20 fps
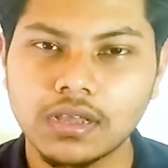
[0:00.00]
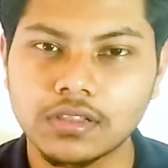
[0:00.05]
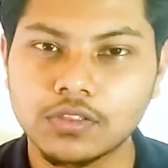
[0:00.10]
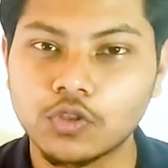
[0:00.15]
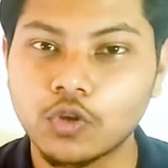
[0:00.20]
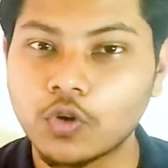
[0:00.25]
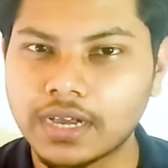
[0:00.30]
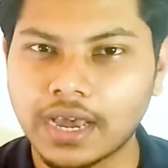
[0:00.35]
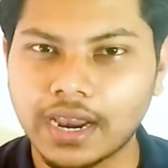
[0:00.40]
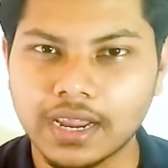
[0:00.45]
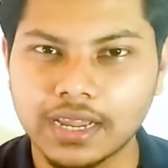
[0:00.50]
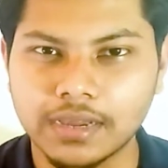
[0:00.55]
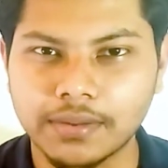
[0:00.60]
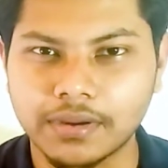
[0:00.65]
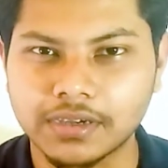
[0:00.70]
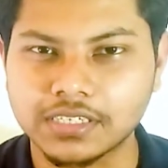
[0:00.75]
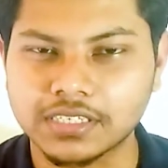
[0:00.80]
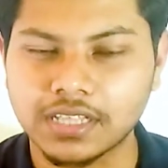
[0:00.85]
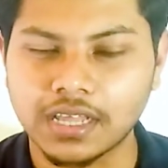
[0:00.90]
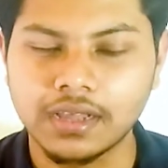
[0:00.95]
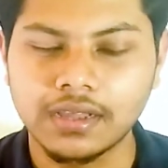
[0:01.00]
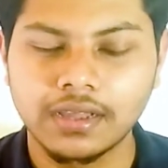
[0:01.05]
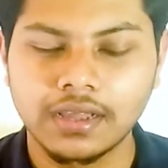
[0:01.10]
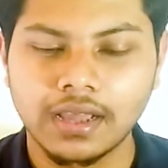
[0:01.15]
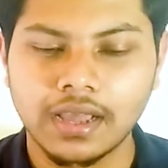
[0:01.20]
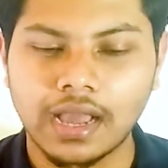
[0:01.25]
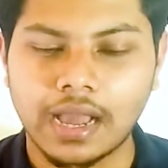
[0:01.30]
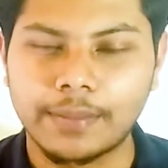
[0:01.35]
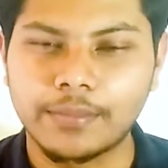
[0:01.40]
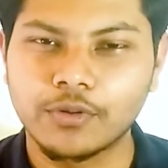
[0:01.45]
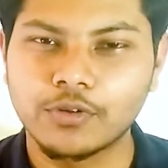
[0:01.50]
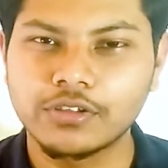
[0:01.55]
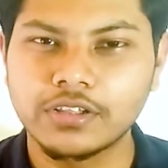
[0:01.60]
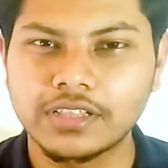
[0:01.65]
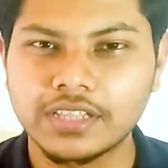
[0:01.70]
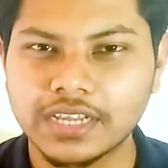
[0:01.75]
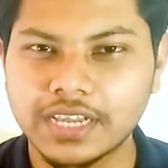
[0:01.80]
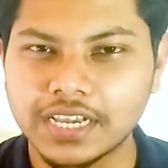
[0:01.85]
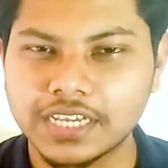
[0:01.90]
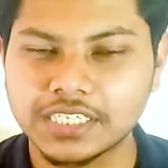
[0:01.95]
দো কারাকি মাছটা আপনি কোথা
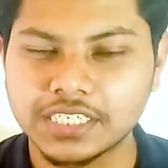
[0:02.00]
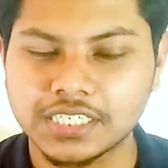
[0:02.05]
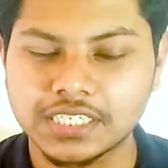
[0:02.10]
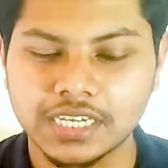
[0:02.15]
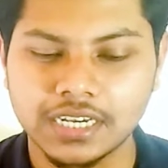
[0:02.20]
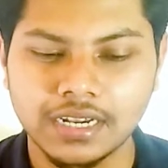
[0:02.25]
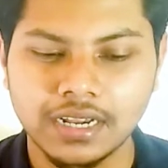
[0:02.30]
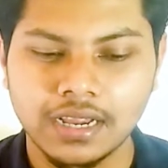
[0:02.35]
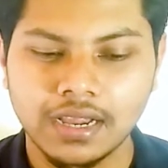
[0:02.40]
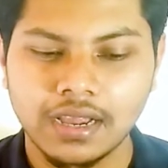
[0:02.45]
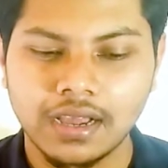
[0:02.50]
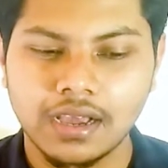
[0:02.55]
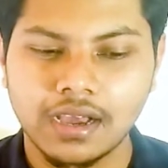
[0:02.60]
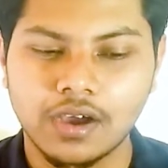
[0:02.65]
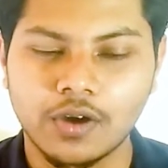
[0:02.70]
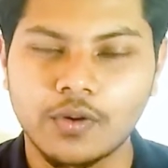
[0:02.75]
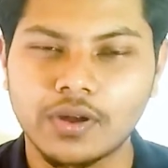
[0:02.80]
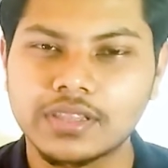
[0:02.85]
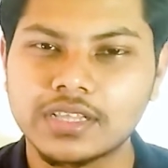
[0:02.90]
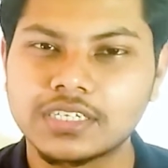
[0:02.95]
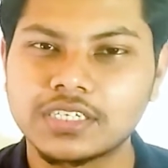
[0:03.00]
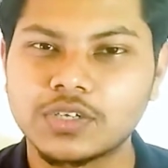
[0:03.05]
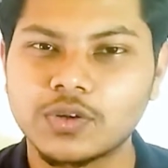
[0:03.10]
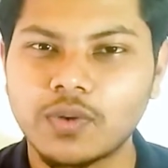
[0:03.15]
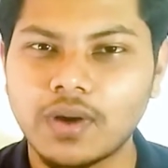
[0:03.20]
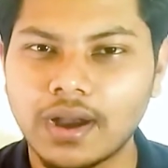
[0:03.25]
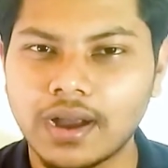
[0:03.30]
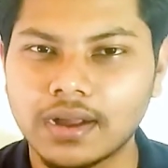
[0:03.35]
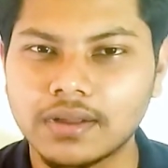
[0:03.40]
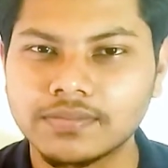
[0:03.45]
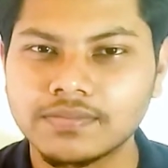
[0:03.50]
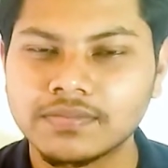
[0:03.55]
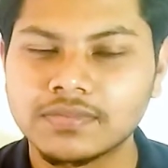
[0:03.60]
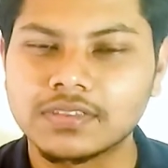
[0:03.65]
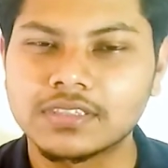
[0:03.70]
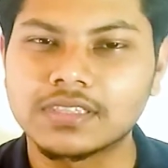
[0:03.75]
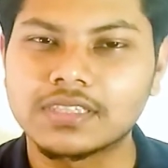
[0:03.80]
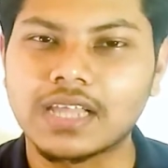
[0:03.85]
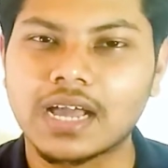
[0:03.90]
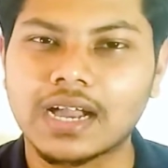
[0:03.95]
থেকে এসেছেন ওয়াতাশি ওয়া
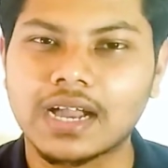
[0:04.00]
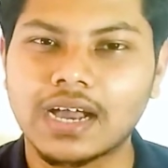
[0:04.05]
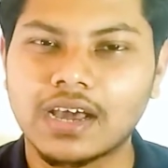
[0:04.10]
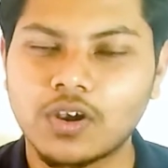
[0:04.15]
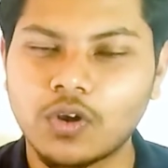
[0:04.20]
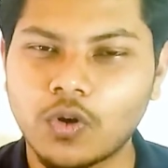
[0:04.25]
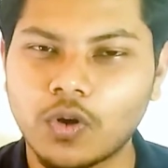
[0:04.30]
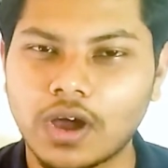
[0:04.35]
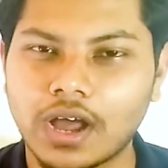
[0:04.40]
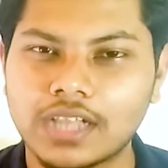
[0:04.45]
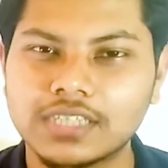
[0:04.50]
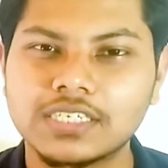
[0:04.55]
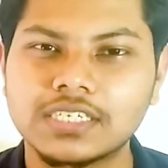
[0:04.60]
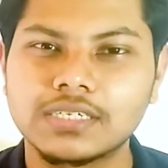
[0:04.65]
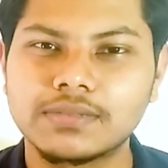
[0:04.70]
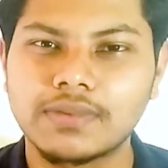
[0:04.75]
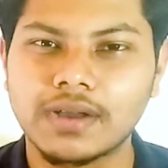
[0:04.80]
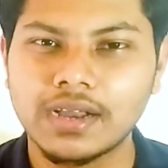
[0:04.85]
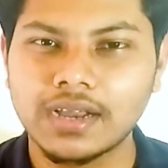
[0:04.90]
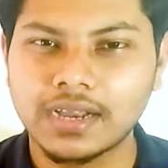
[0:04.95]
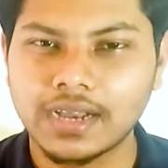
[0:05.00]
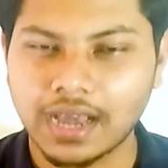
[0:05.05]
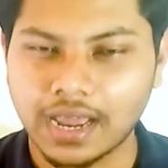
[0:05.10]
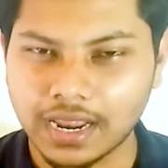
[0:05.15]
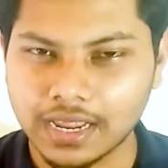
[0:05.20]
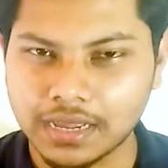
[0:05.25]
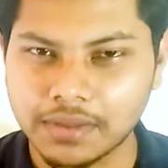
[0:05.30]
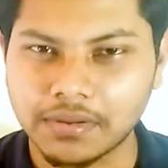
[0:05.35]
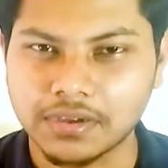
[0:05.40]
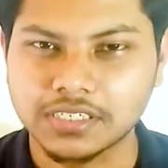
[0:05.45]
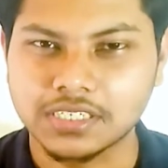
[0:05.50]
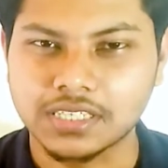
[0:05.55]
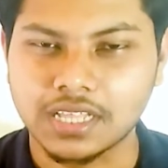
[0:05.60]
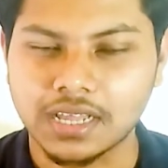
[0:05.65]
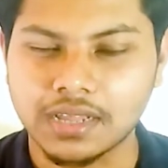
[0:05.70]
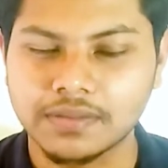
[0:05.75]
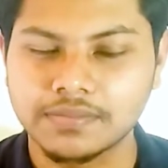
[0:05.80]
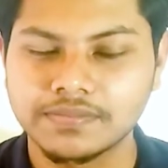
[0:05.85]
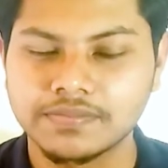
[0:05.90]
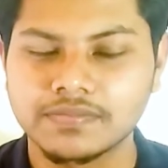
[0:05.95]
দাকানো বিভাগ কারাকি মাছটা
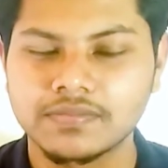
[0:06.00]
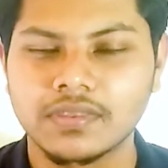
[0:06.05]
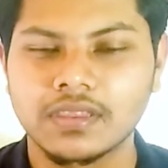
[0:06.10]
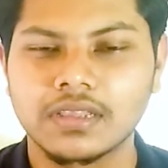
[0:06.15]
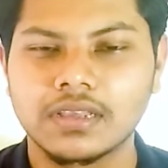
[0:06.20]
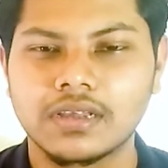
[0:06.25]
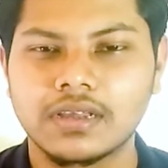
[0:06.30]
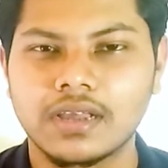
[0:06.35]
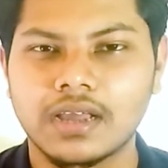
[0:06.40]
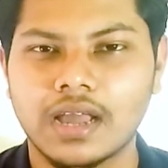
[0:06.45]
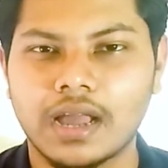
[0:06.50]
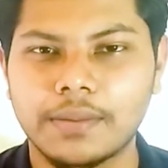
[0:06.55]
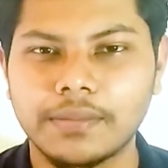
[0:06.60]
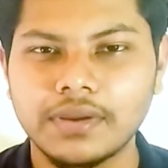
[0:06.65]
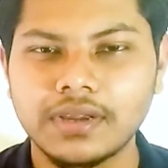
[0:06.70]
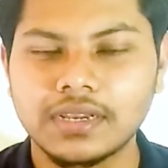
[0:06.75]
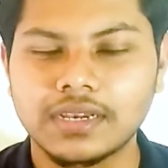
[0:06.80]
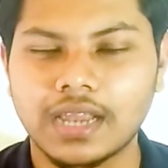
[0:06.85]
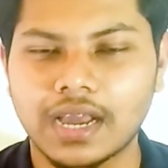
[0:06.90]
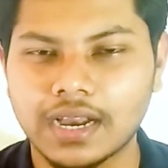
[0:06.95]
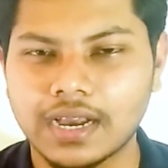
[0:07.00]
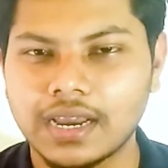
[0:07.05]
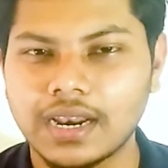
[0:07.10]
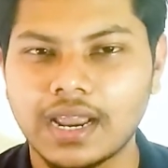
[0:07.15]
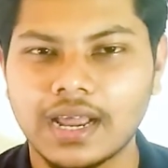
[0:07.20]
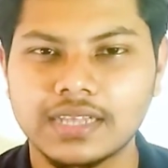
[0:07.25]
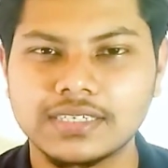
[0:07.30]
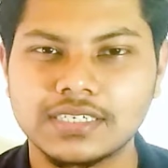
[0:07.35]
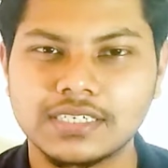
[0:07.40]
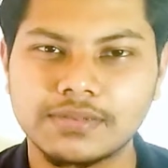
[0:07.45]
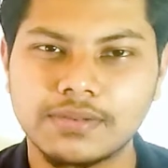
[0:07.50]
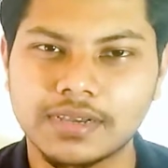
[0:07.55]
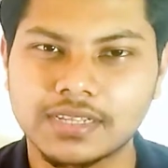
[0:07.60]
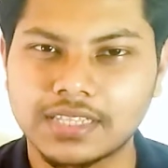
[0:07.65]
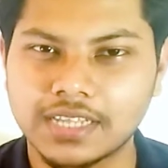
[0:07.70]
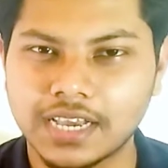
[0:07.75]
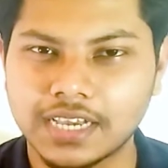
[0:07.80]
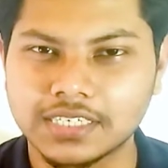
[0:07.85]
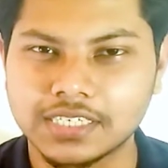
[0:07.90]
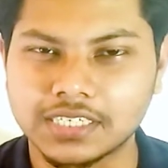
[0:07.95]
আমি ঢাকার হাজিরাবাগ
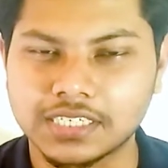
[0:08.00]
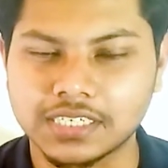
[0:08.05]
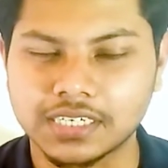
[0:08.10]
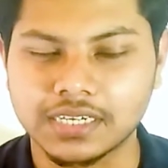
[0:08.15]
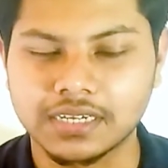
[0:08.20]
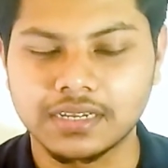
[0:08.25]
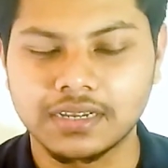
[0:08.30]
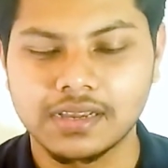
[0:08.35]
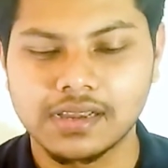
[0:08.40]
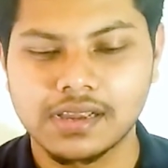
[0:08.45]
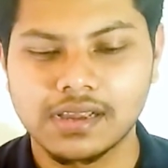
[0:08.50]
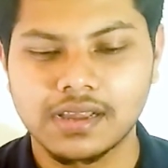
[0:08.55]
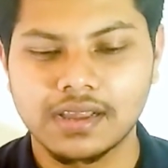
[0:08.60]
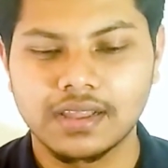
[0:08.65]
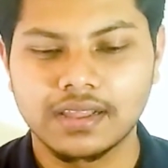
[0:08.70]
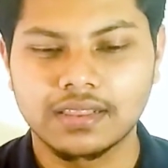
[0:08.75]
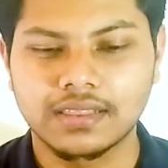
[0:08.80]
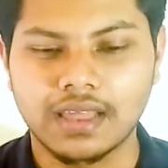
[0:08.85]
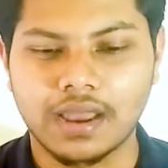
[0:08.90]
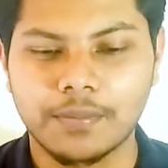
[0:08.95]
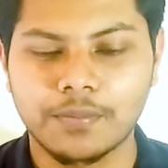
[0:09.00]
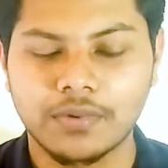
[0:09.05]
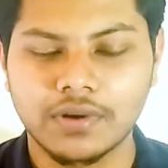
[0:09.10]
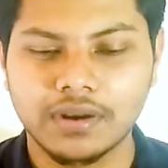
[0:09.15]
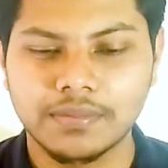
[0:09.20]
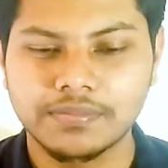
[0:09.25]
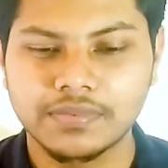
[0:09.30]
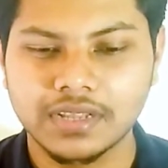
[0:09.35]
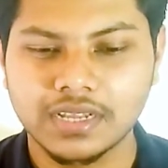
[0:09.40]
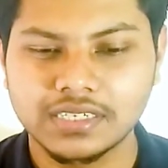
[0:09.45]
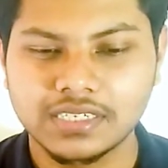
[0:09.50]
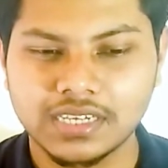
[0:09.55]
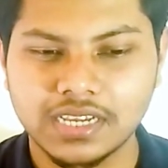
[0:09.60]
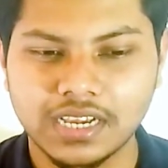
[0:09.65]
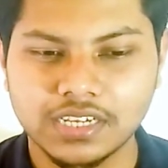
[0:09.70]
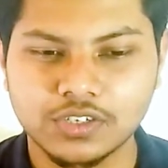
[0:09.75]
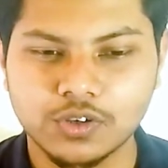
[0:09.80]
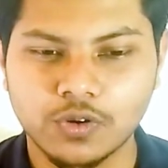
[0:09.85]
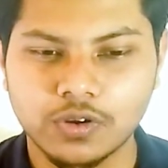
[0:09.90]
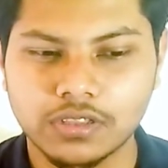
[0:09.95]
থেকে এসেছি তারপর আপনাকে
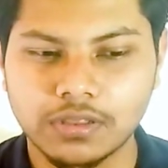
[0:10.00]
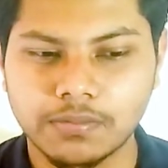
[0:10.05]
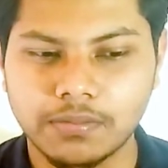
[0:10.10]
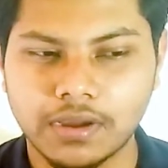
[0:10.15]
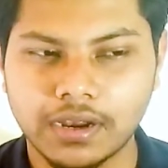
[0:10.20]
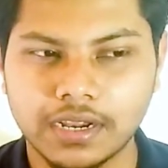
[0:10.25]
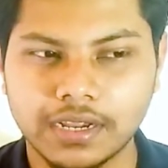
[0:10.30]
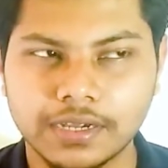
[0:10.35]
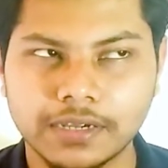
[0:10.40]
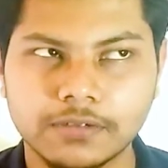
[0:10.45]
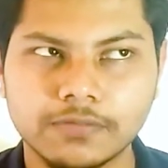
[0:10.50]
জিজ্ঞাসা করতে পারে